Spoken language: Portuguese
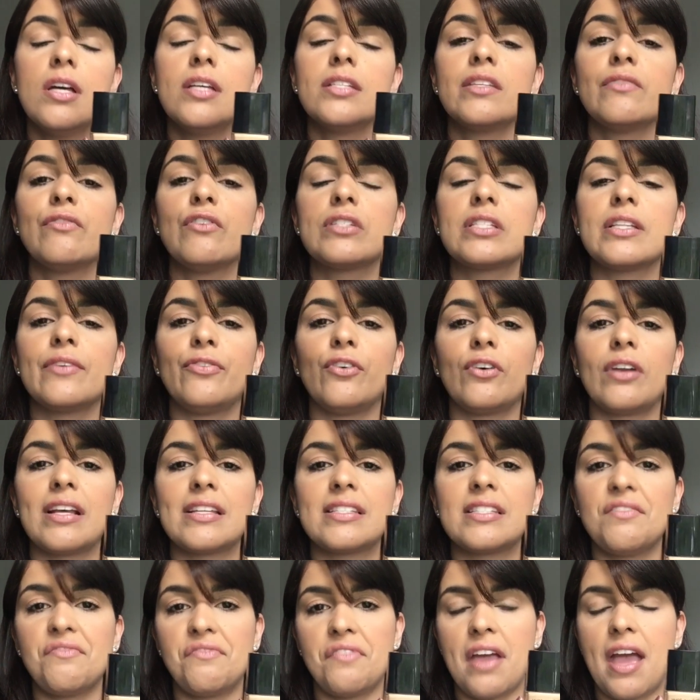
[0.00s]
Se você for na
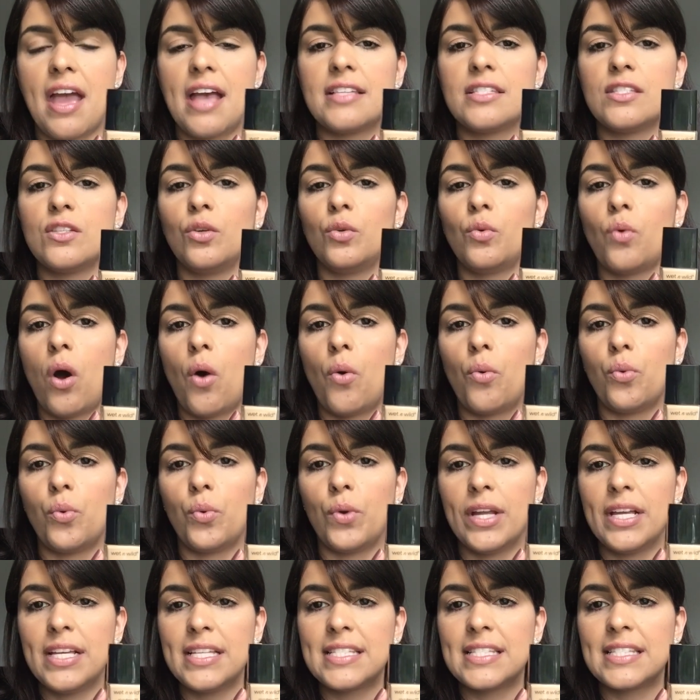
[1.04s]
CVS ou no
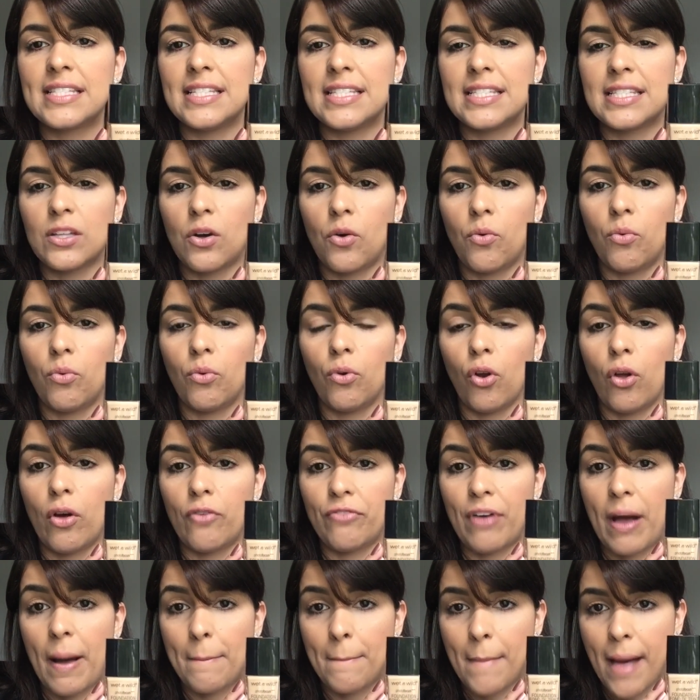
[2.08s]
Walgreens, que são
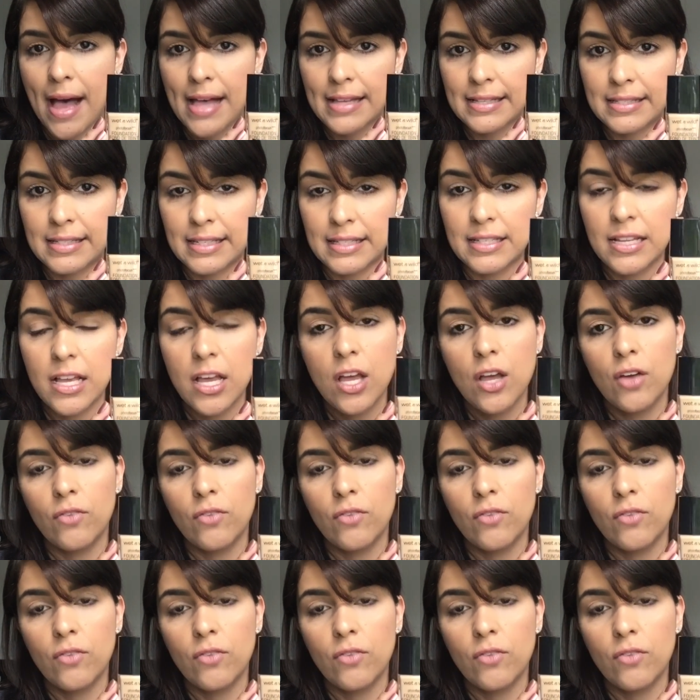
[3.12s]
farmácias,